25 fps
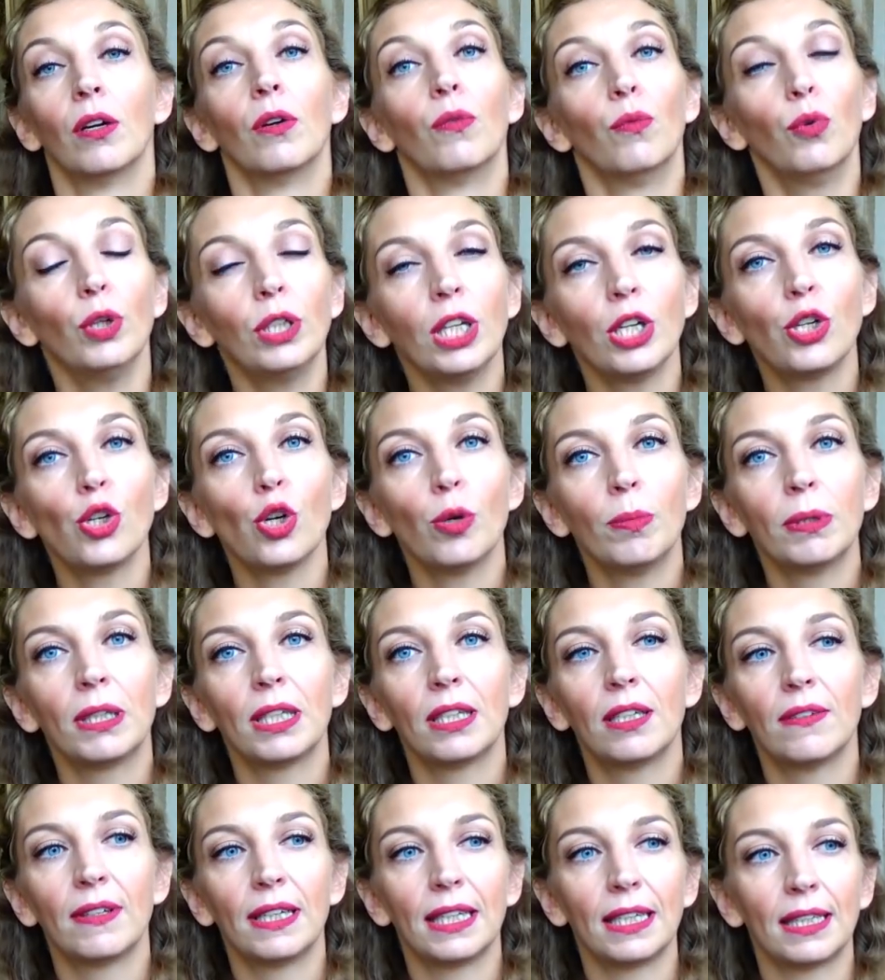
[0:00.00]
Вот о чем это
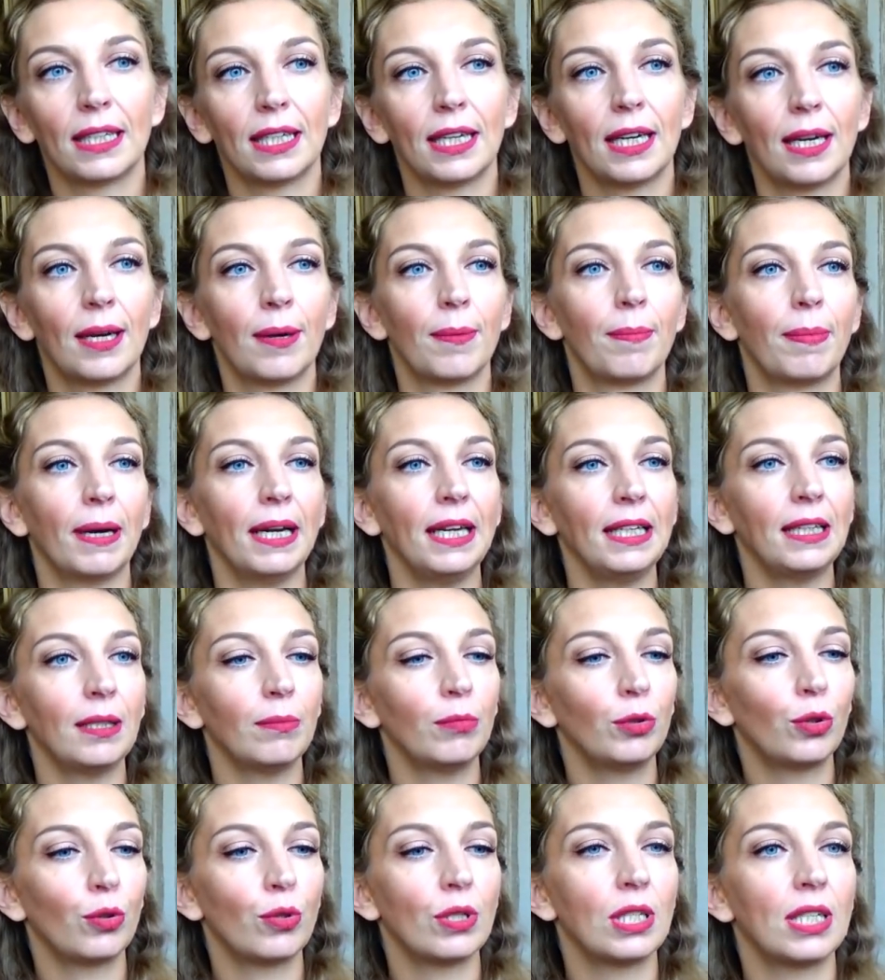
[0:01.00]
говорит.
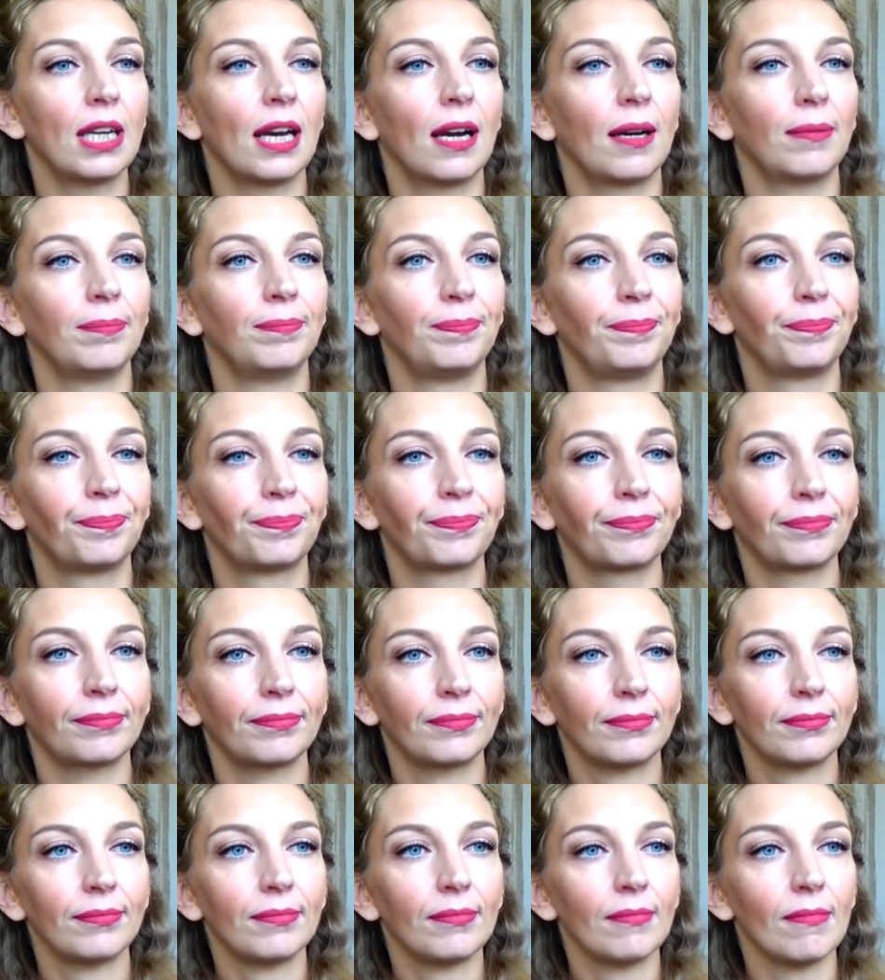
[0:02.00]
Поэтому, друзья,
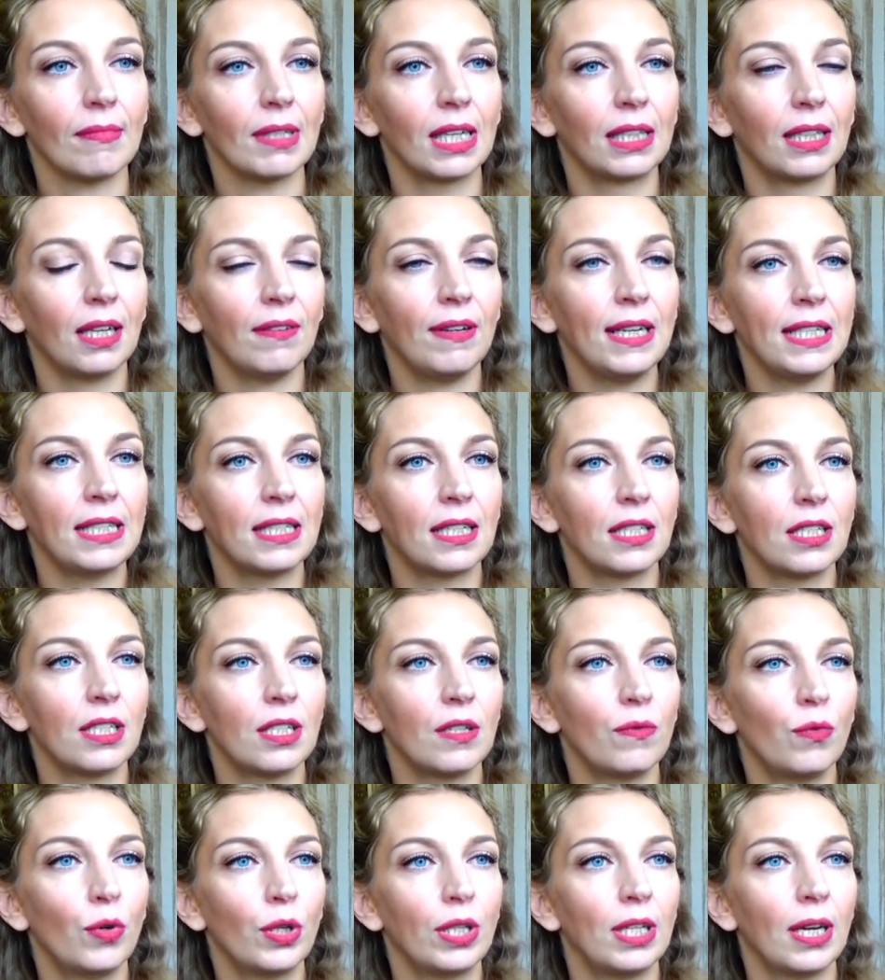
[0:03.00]
давайте-ка
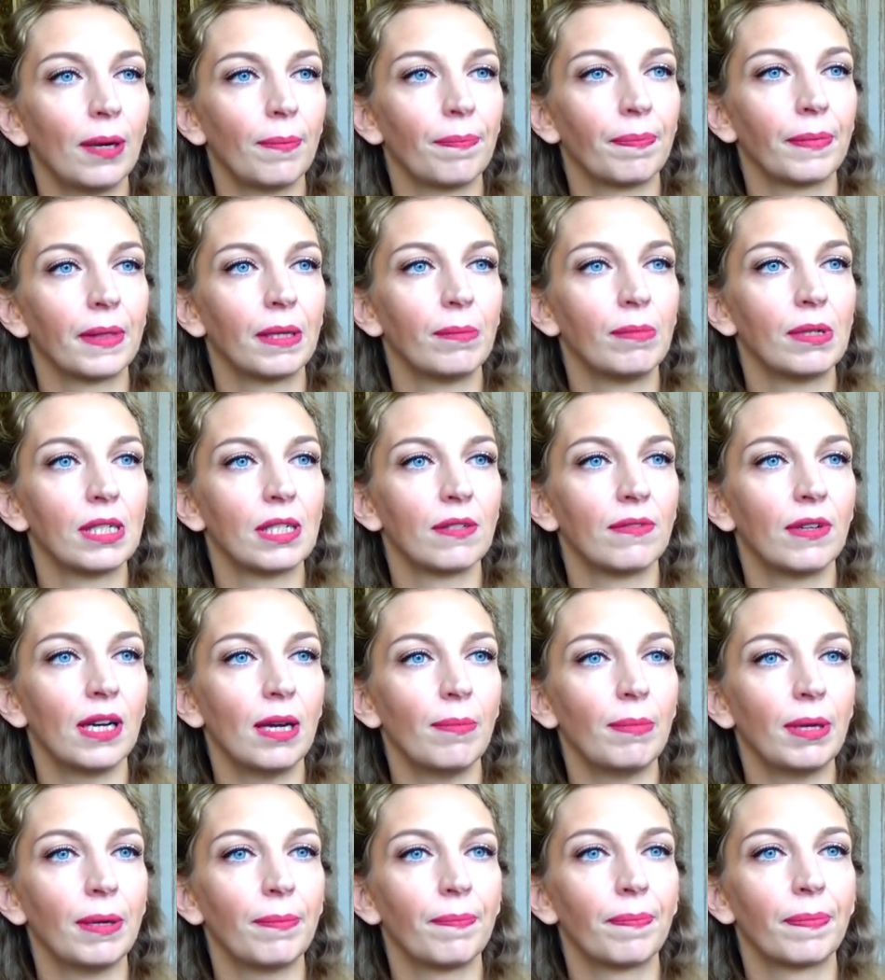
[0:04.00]
сегодня мы с
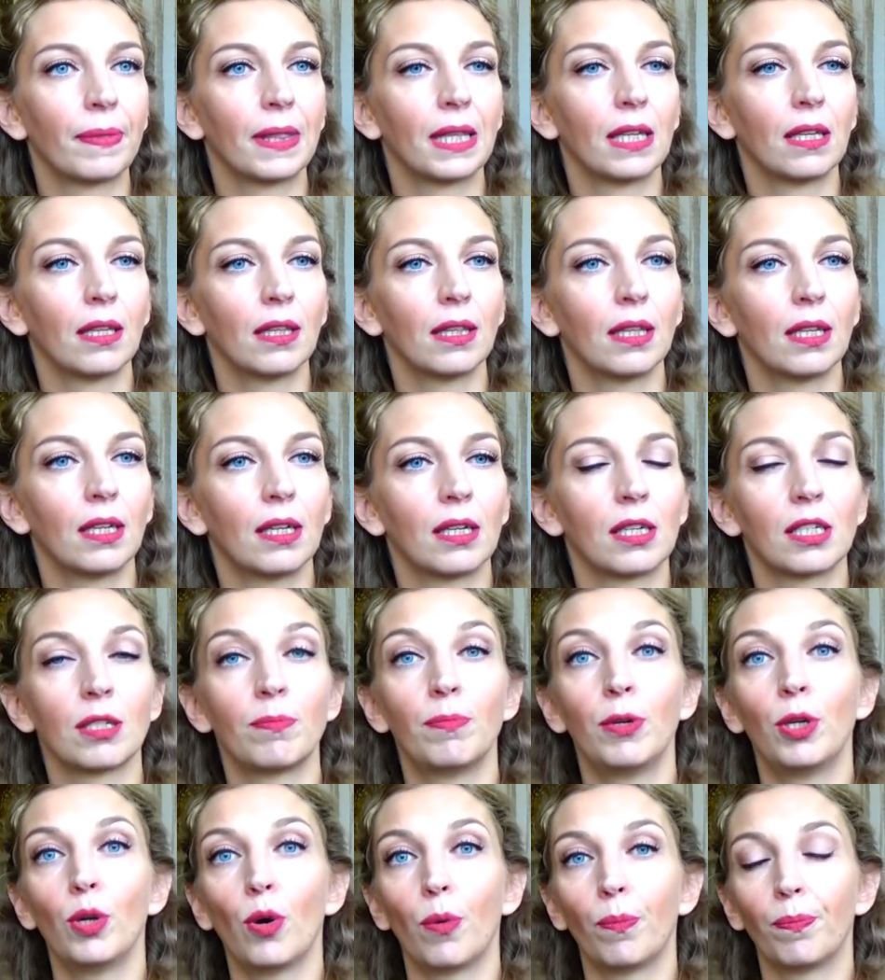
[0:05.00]
вами
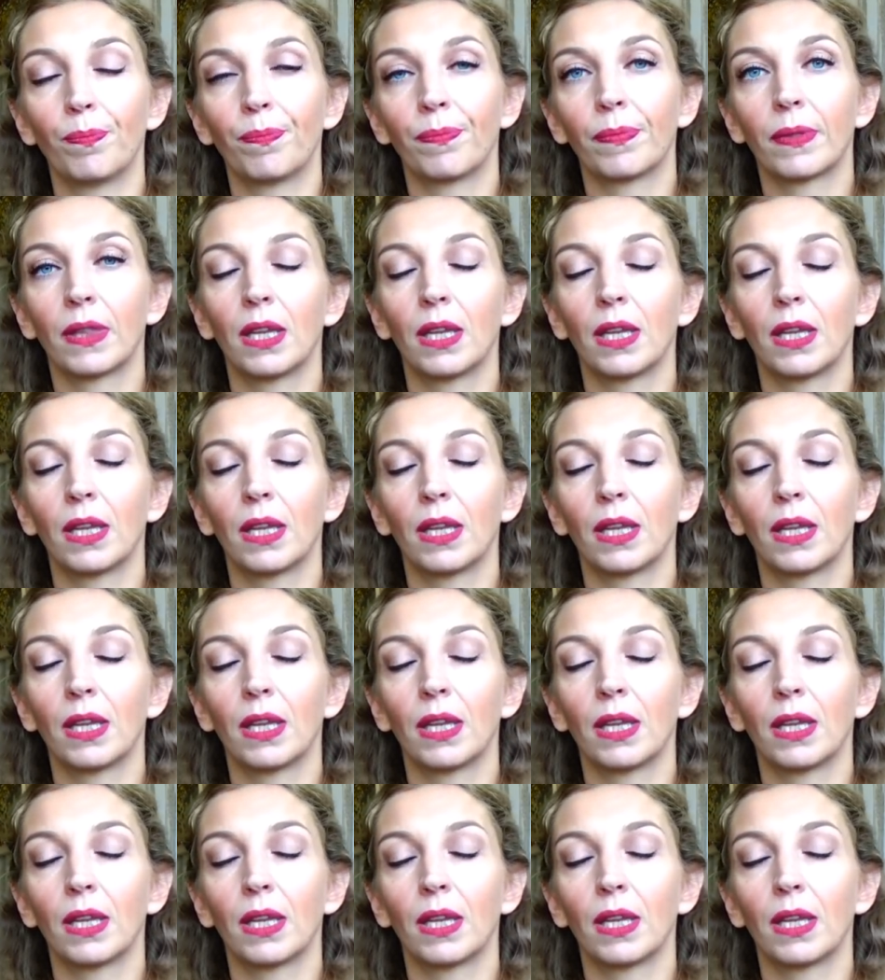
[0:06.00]
разберем